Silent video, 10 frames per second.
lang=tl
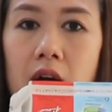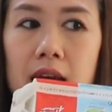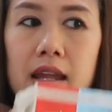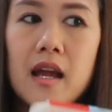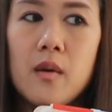
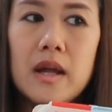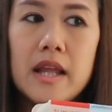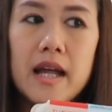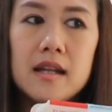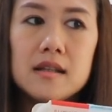Ang ginagawa
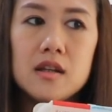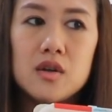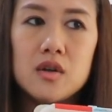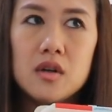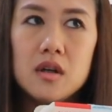ni Alan
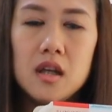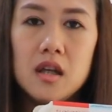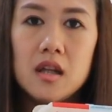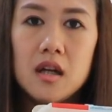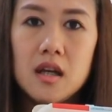dito,
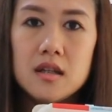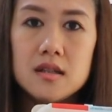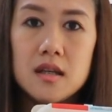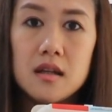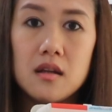he
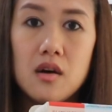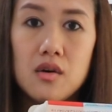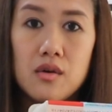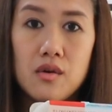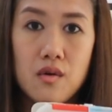drinks it
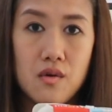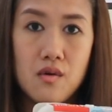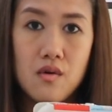raw